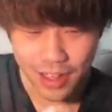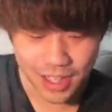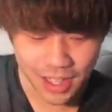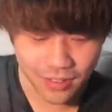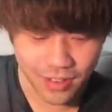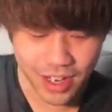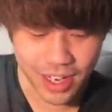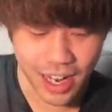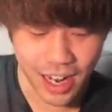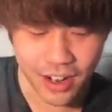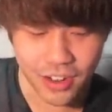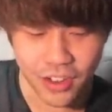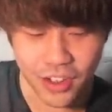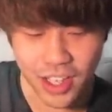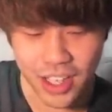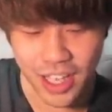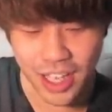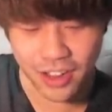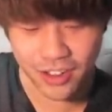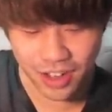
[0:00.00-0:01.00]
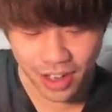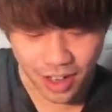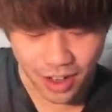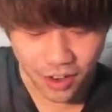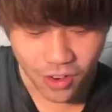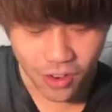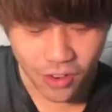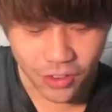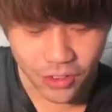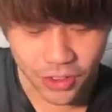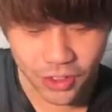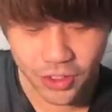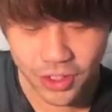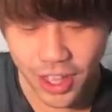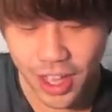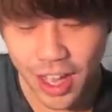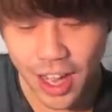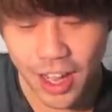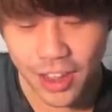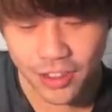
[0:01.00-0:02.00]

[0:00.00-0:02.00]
たまにあるのかないのか。ほんとね、あ